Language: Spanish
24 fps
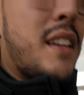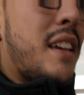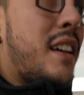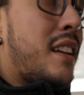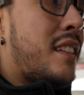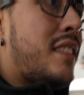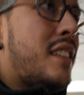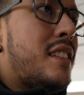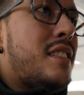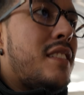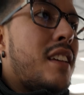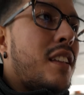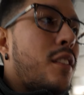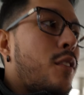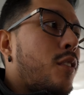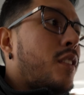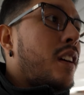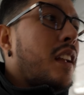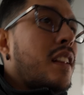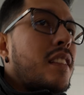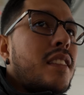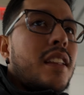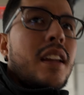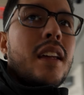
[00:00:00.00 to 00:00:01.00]
ir diciendo que
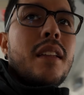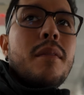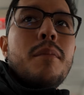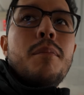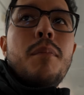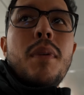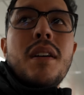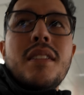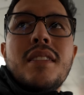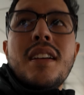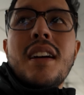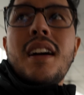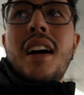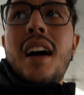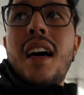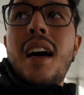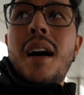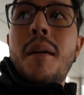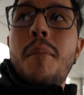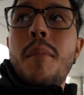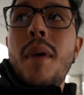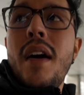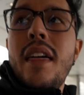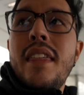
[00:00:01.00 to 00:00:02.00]
el tren pasa
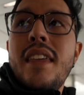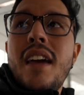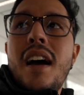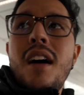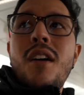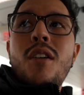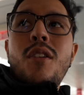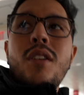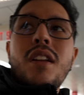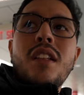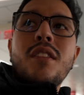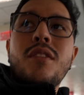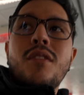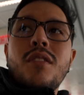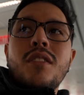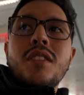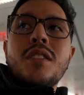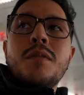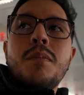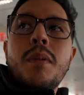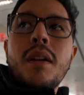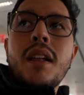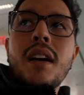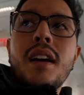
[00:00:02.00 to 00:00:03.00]
cada media hora, entonces
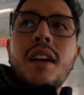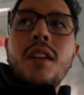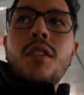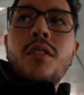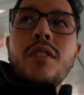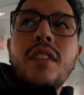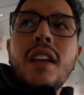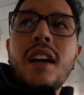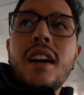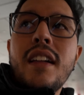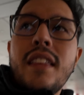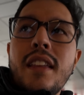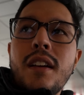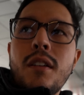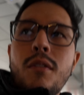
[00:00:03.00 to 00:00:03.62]
para que lo tengan en